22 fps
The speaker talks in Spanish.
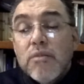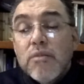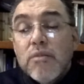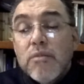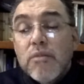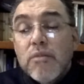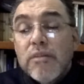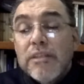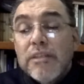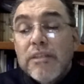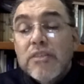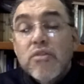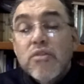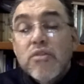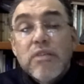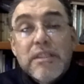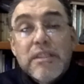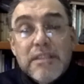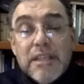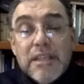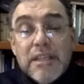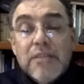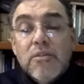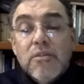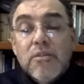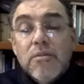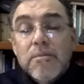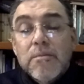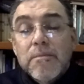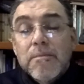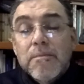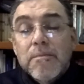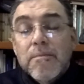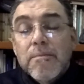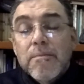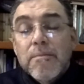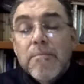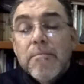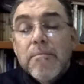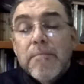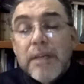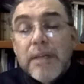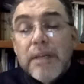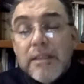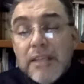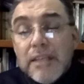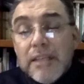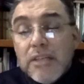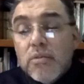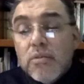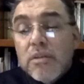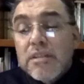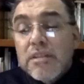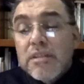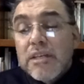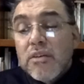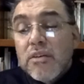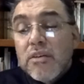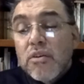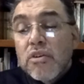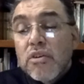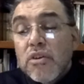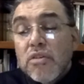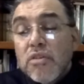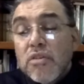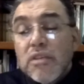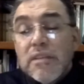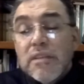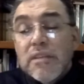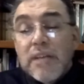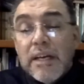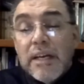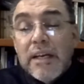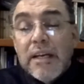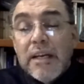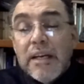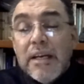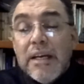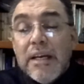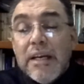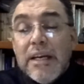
y profetizó diciendo, Bendito el Señor Dios de Israel,